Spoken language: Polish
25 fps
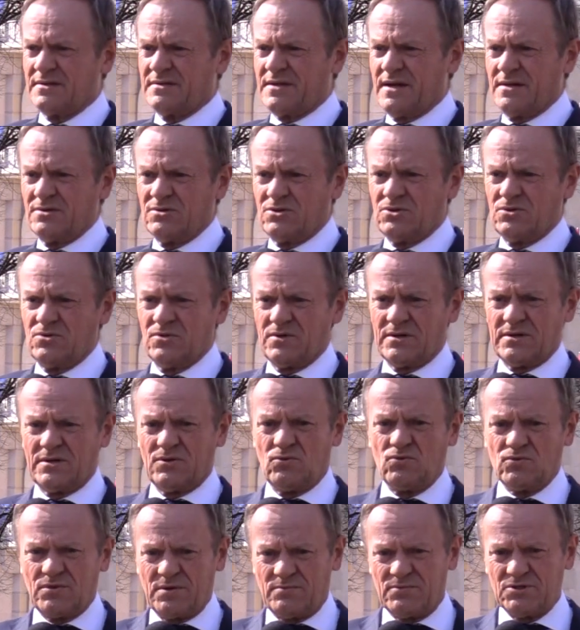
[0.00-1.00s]
ten, który
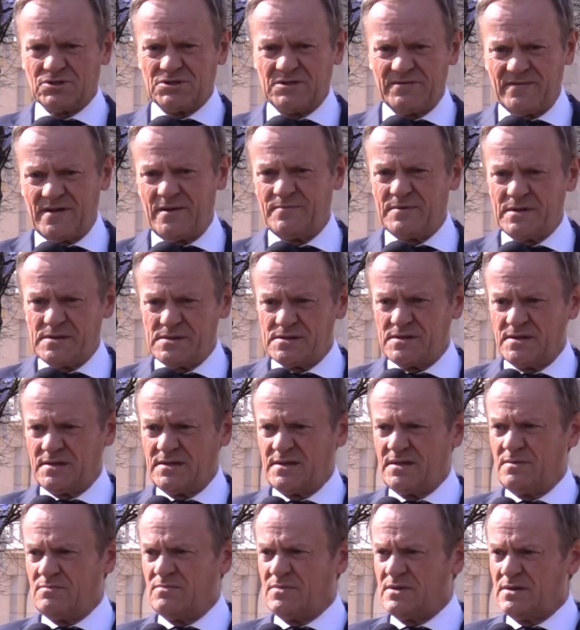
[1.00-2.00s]
uniemożliwia między
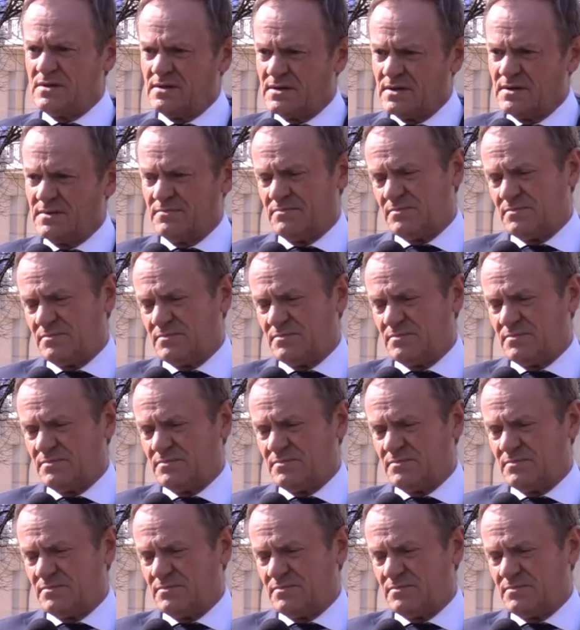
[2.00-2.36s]
innymi